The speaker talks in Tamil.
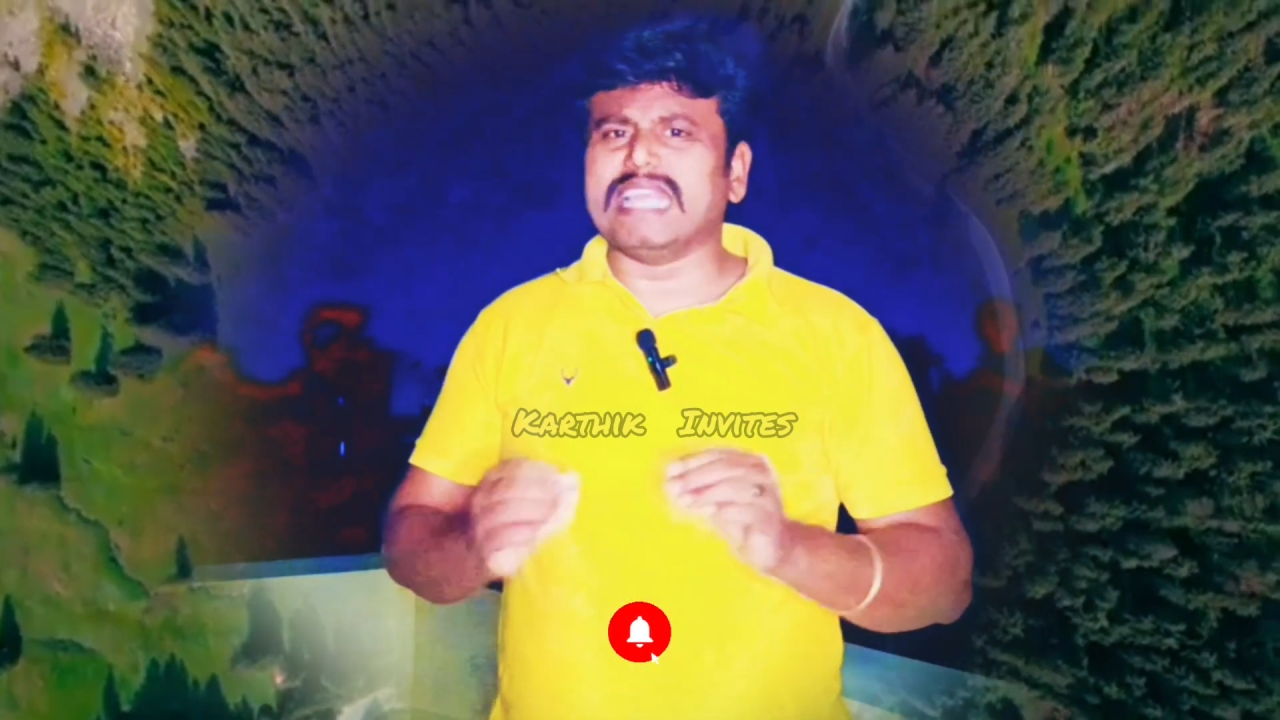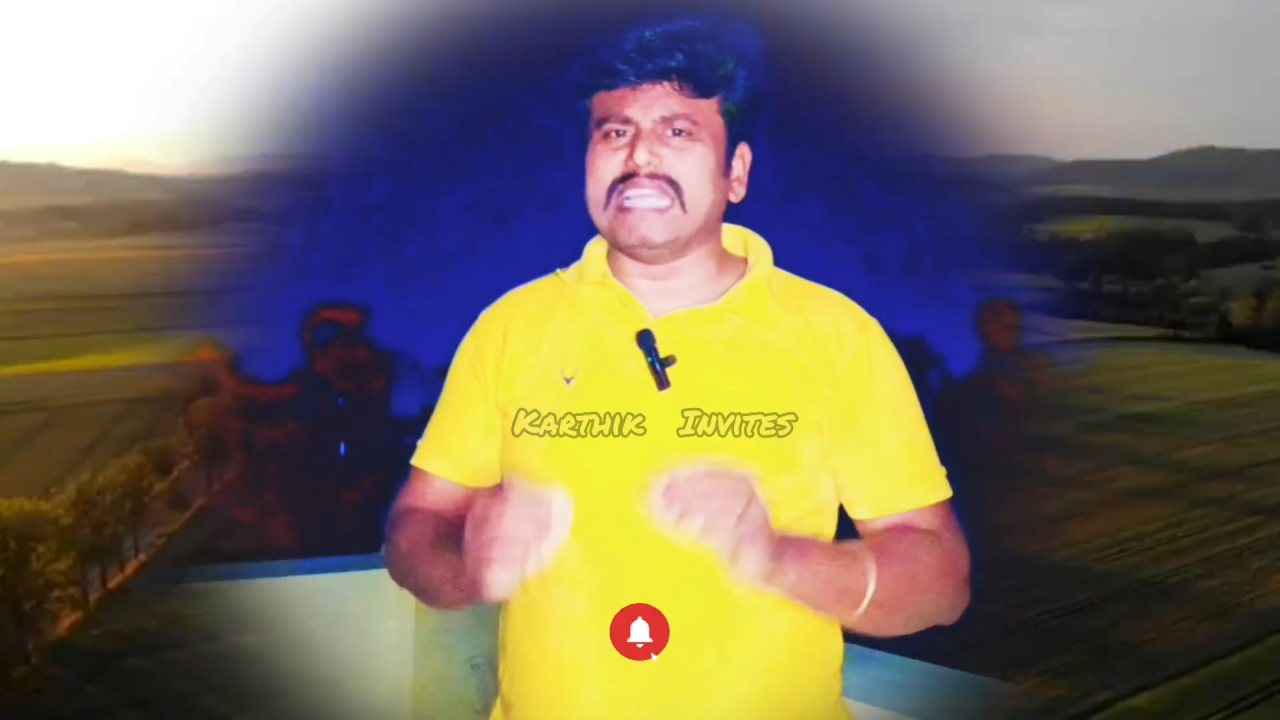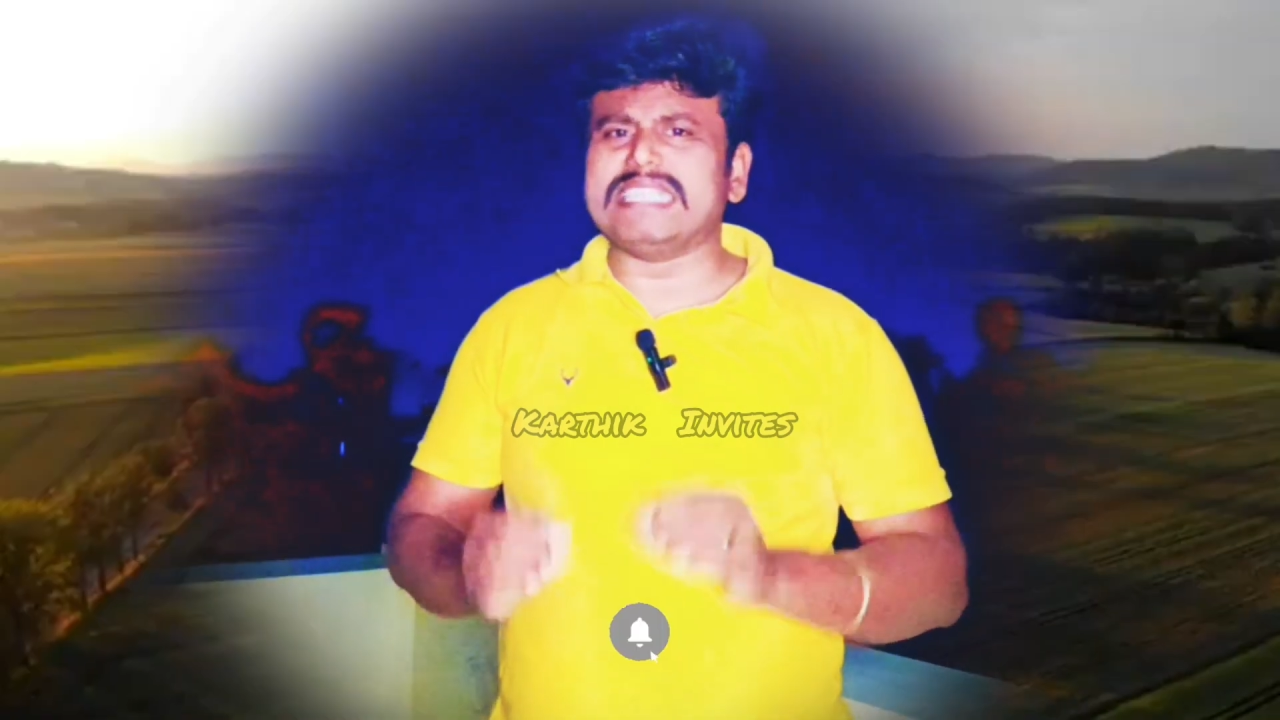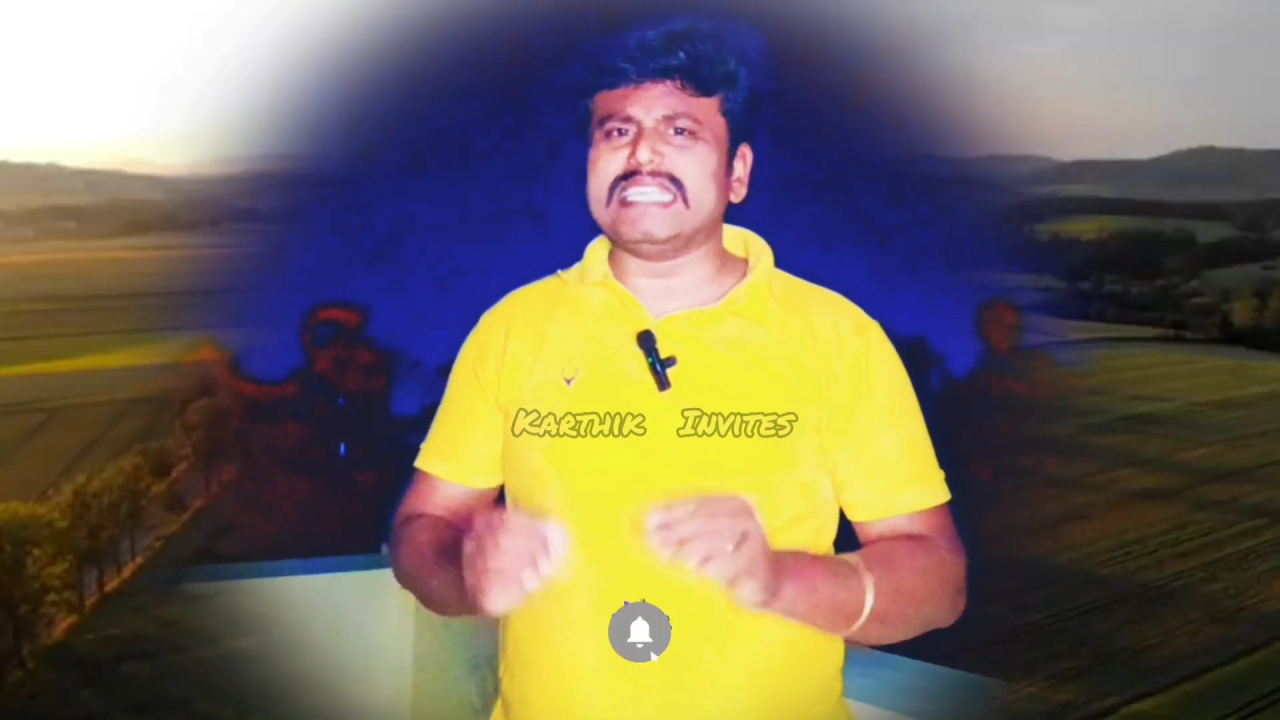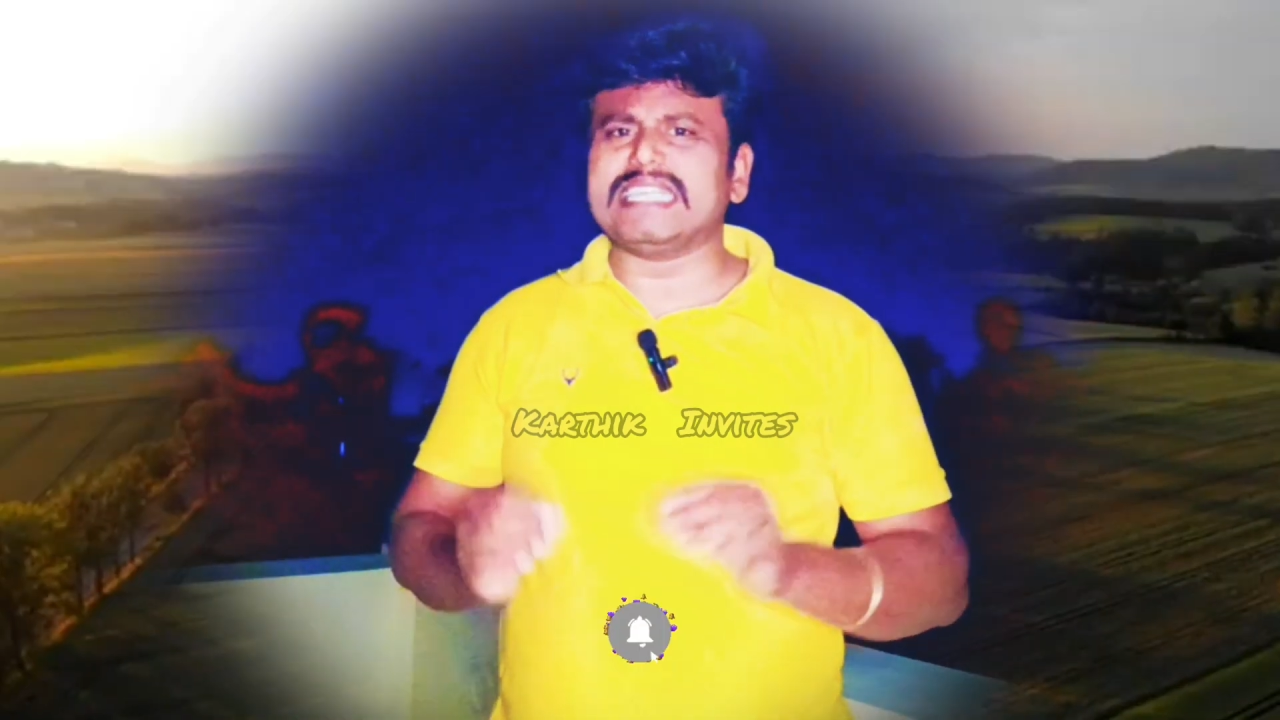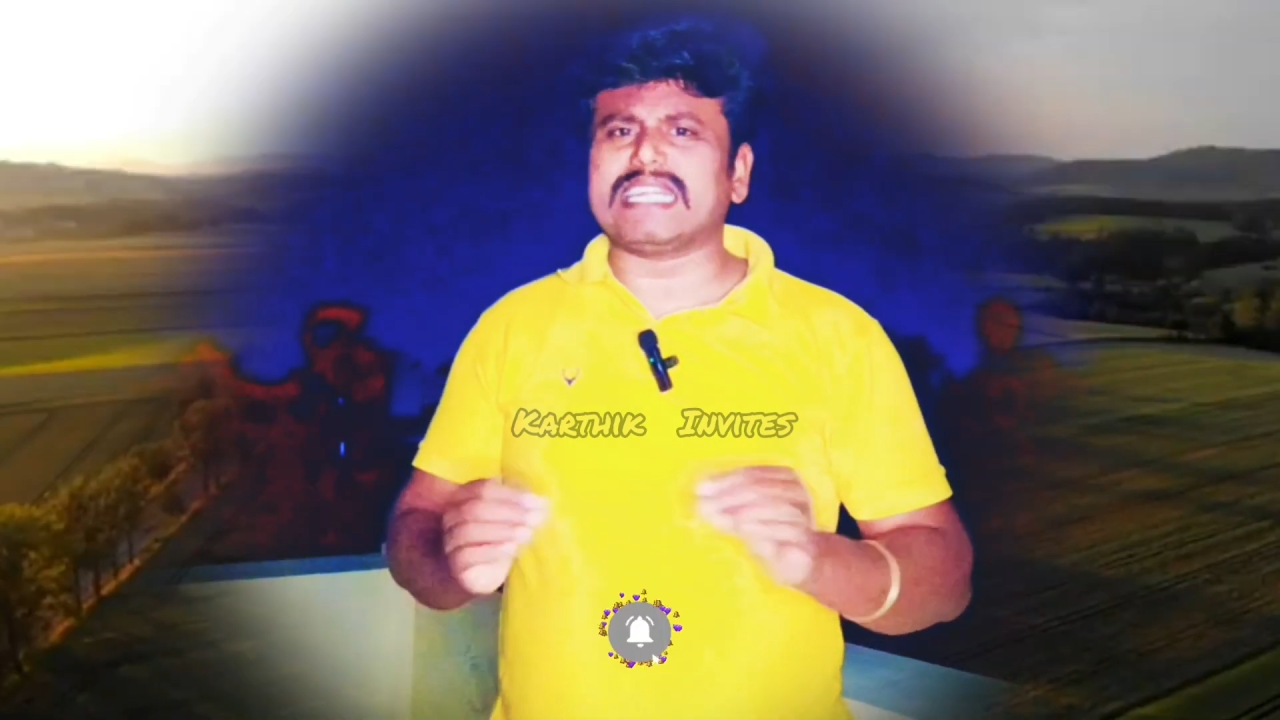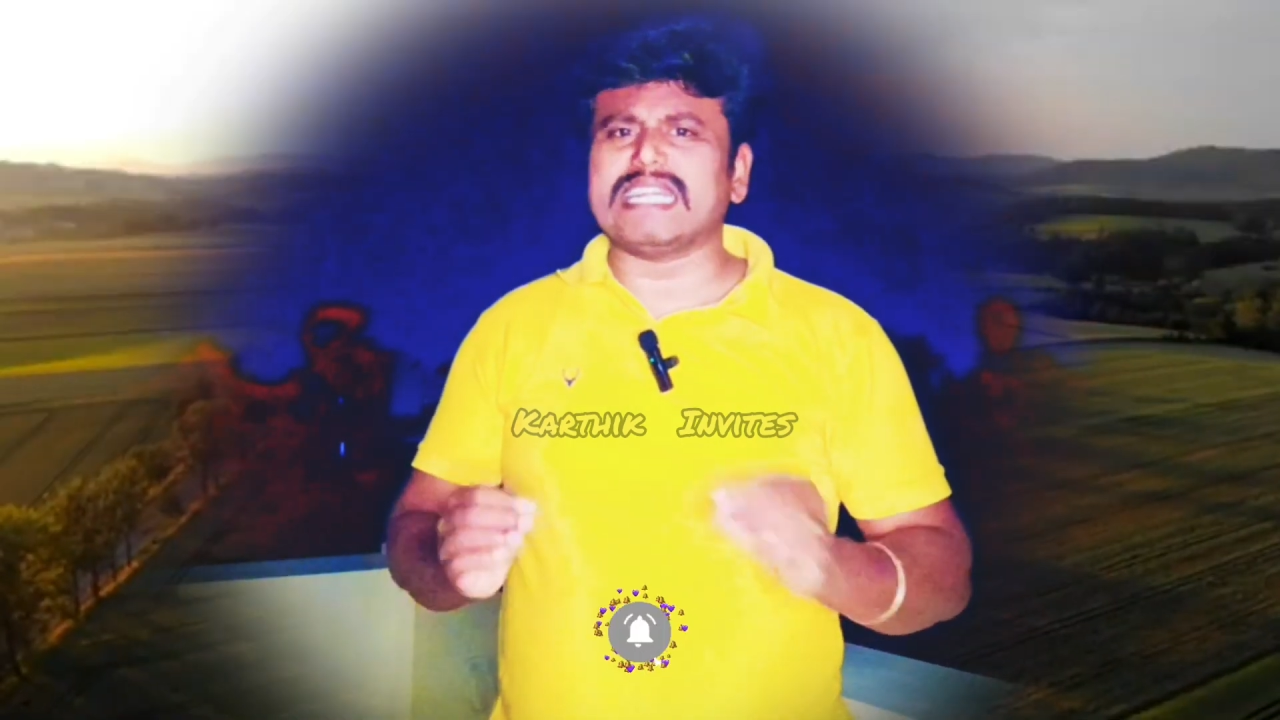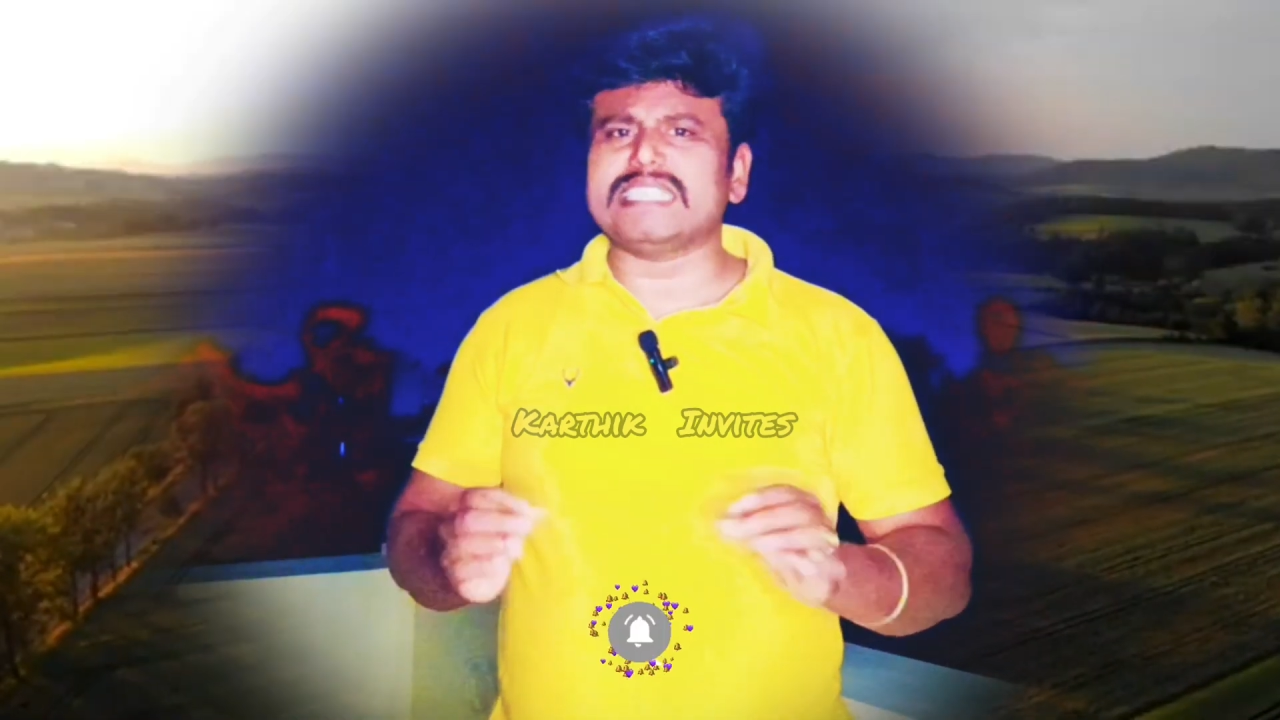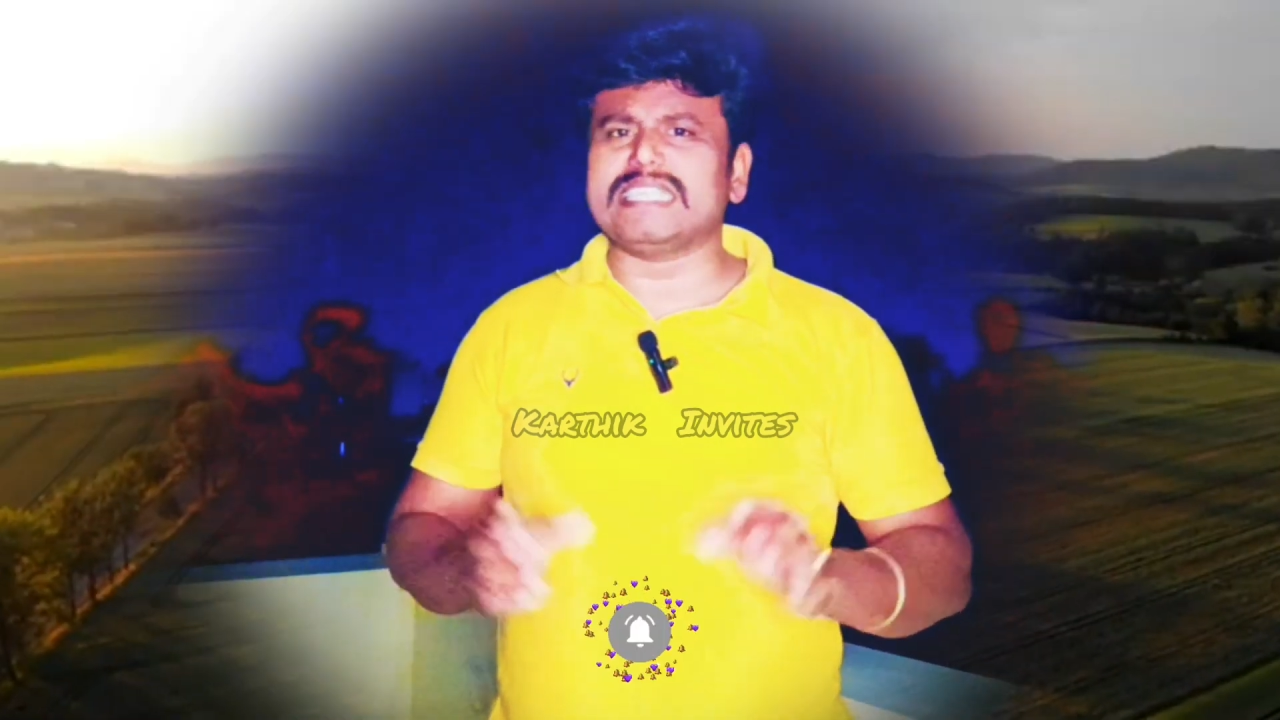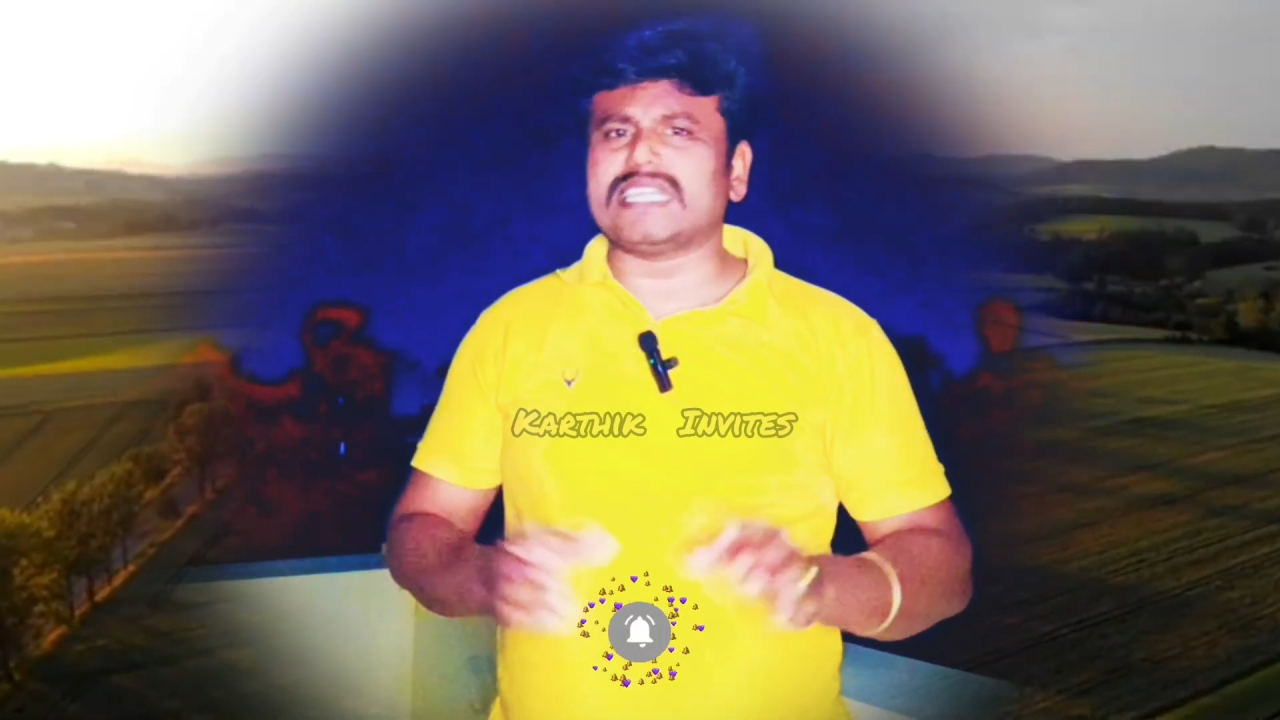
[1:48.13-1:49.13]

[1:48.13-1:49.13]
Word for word: எயிட் சீட்டர் டென்